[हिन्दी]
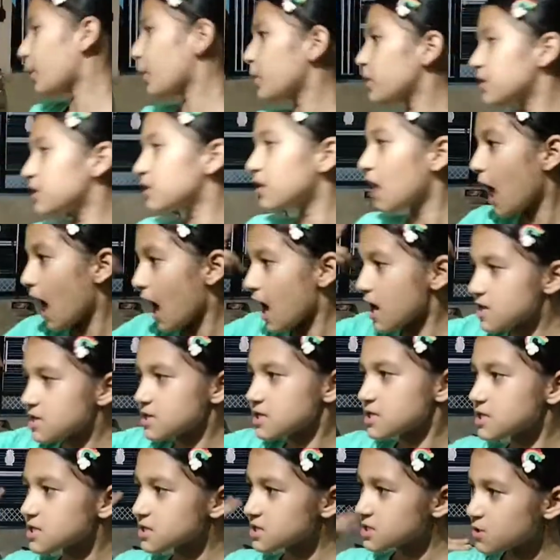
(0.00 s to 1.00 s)
वो मुझे जुकाम
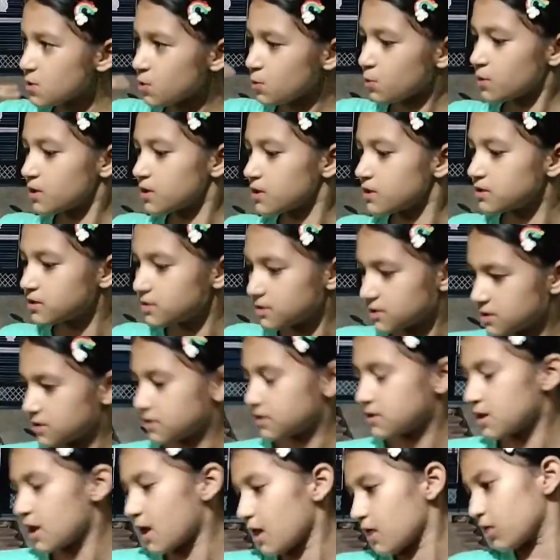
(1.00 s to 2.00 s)
हो रहा था तो
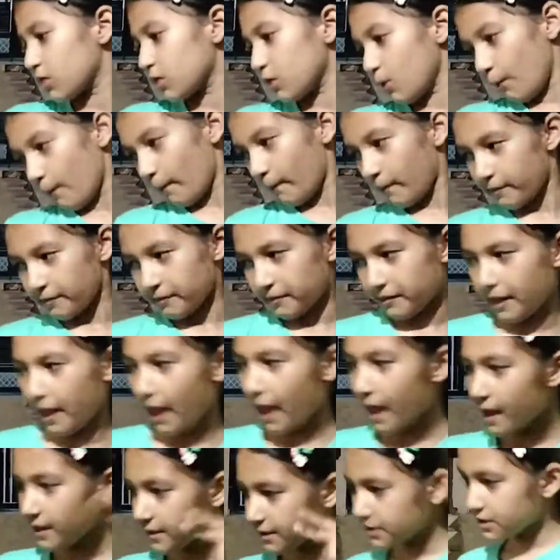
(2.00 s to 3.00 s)
मुझे खुजली सी लग रही थी
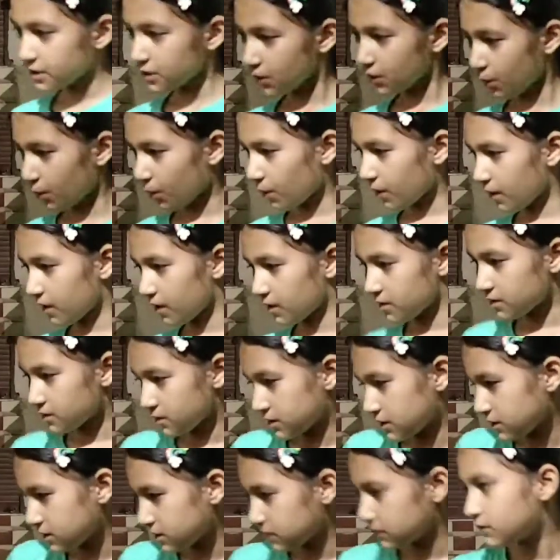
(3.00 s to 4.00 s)
लेकिन उस
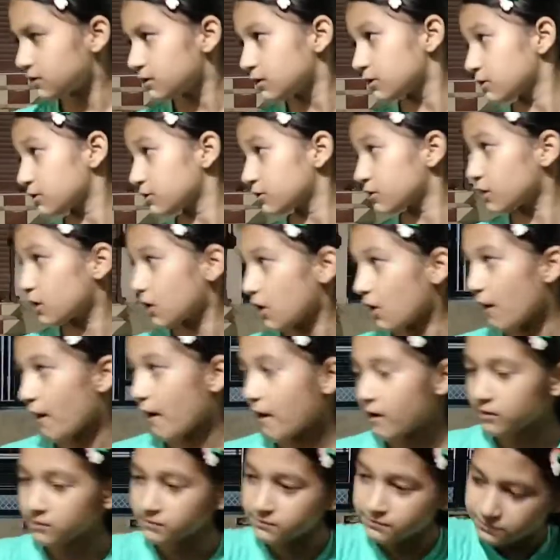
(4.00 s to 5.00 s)
छोटी सी गलती की
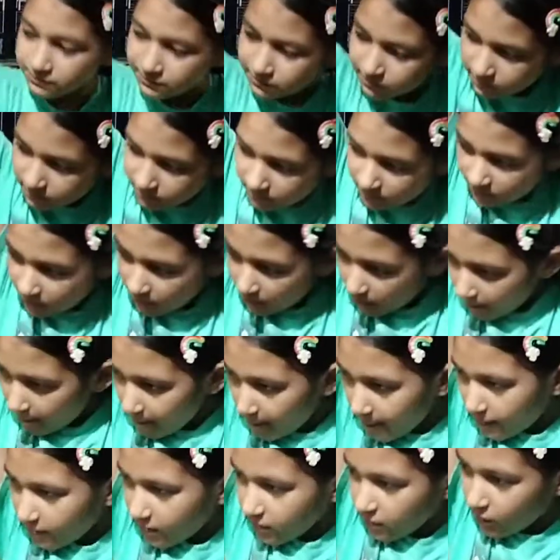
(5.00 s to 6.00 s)
वजह से मुझे इतना बड़ा
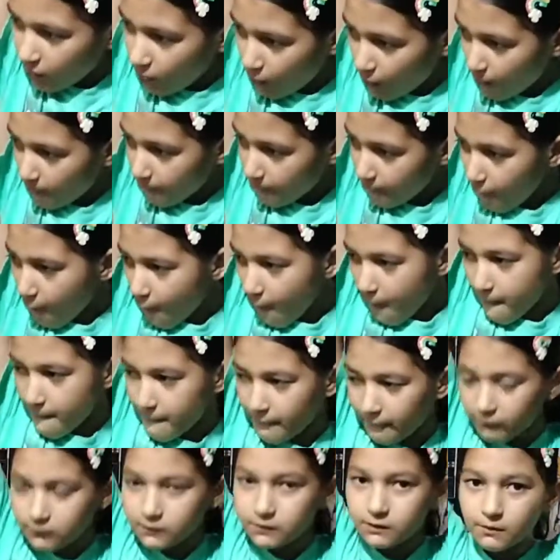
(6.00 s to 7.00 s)
नुकसान झेलना
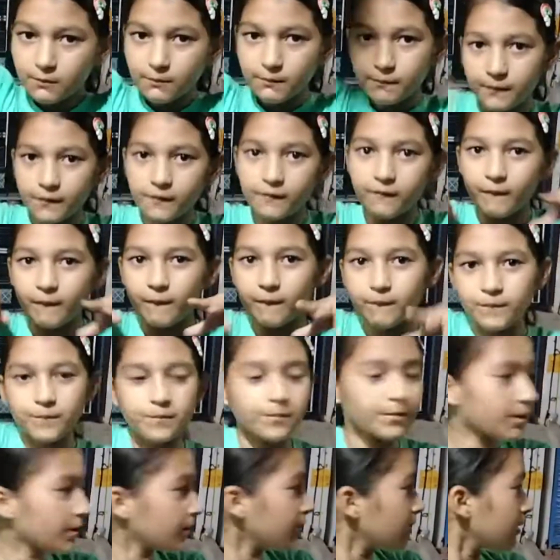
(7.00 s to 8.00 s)
पड़ेगा मुझे नहीं पता
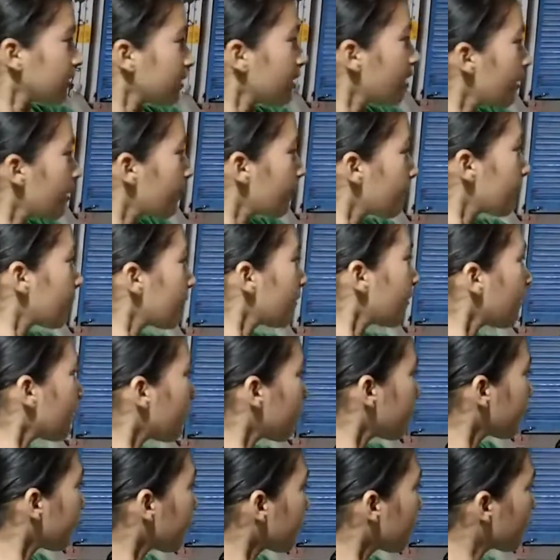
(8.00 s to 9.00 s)
था बहुत ही ज़्यादा मेरे
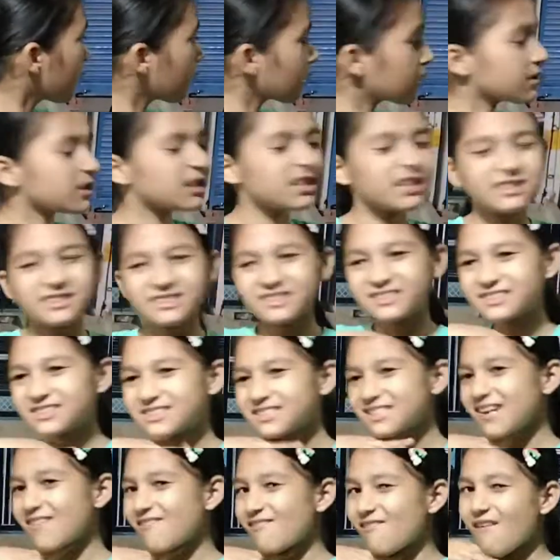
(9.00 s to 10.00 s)
कान में
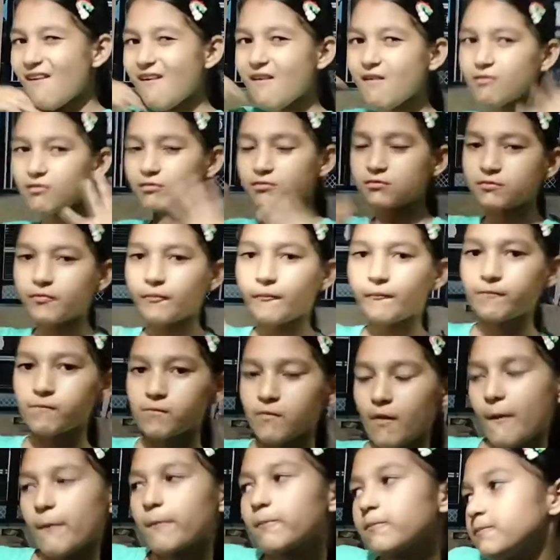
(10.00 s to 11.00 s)
इन्फेक्शन हो गया है
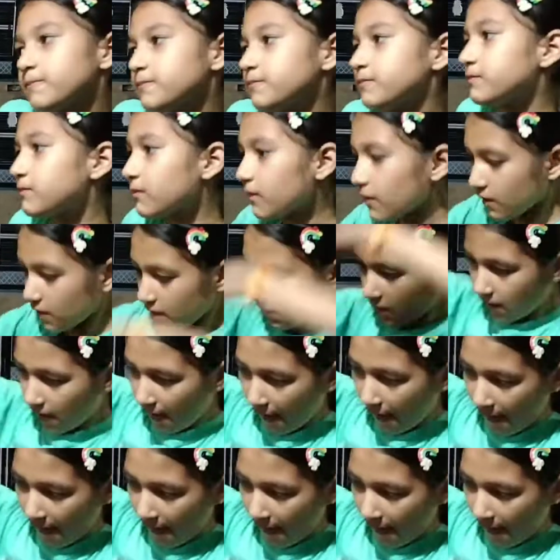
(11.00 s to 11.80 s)
तो